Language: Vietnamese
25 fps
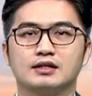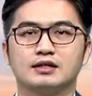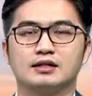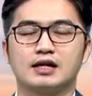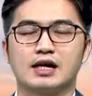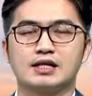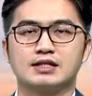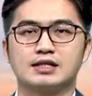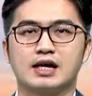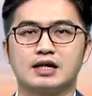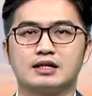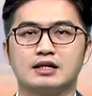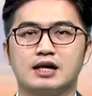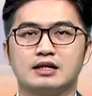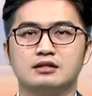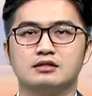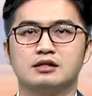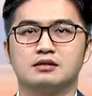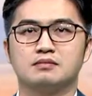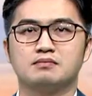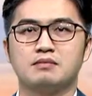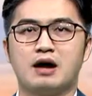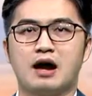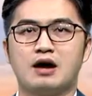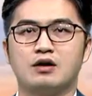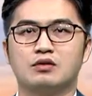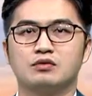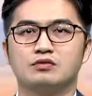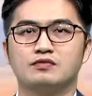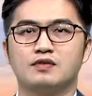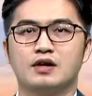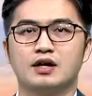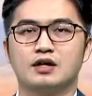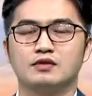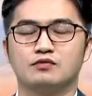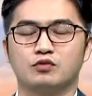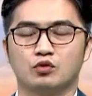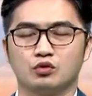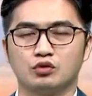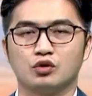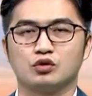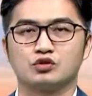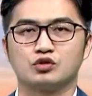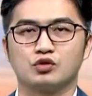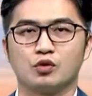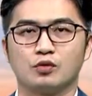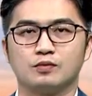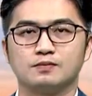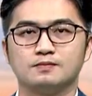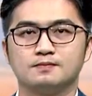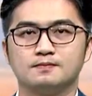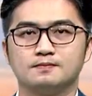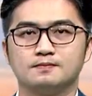Cảnh sát đã được báo về vụ nổ súng.